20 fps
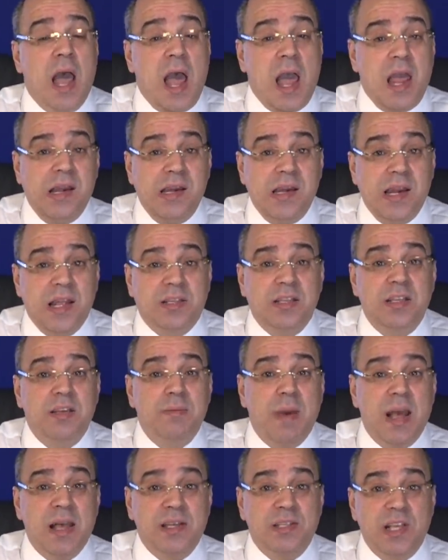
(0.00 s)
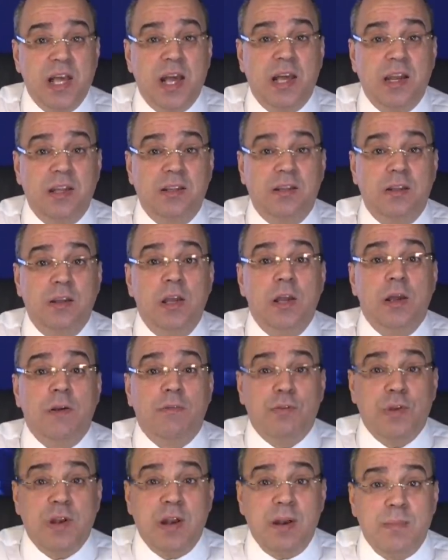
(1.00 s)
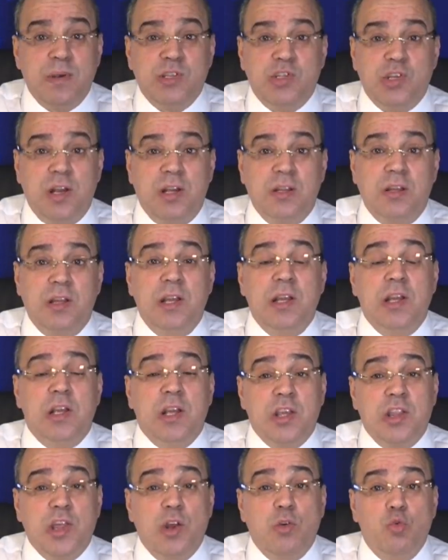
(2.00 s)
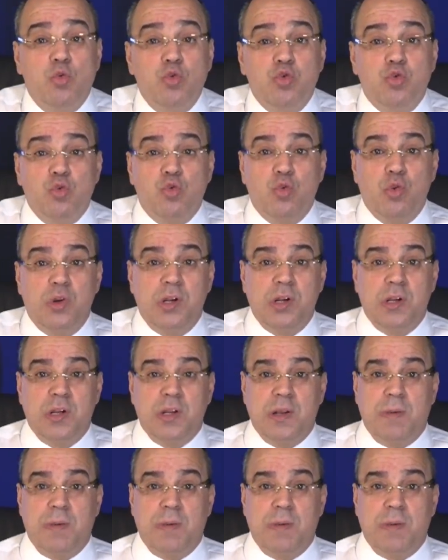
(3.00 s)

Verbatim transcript: التي ما زالت في المشهد إذا وصول